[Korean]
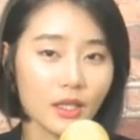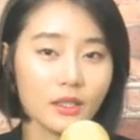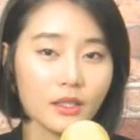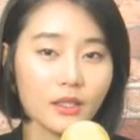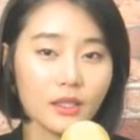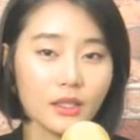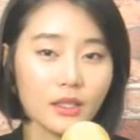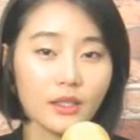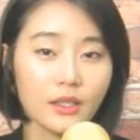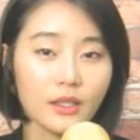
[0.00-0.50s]

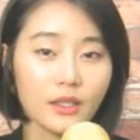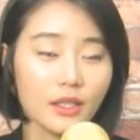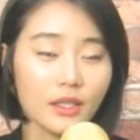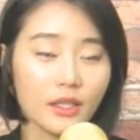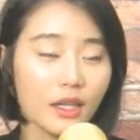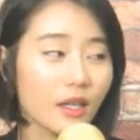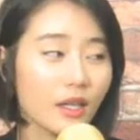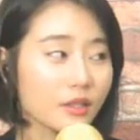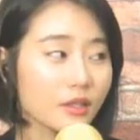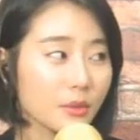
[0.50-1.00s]
있는 게
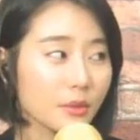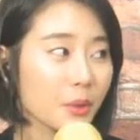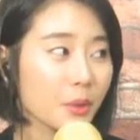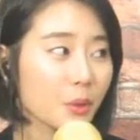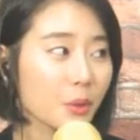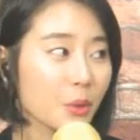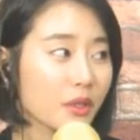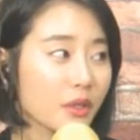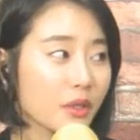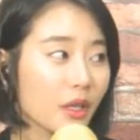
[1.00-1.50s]
아닐까
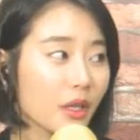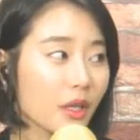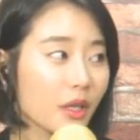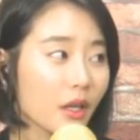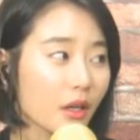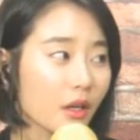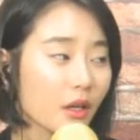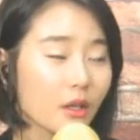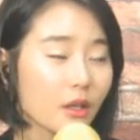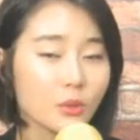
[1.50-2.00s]
싶기도 한데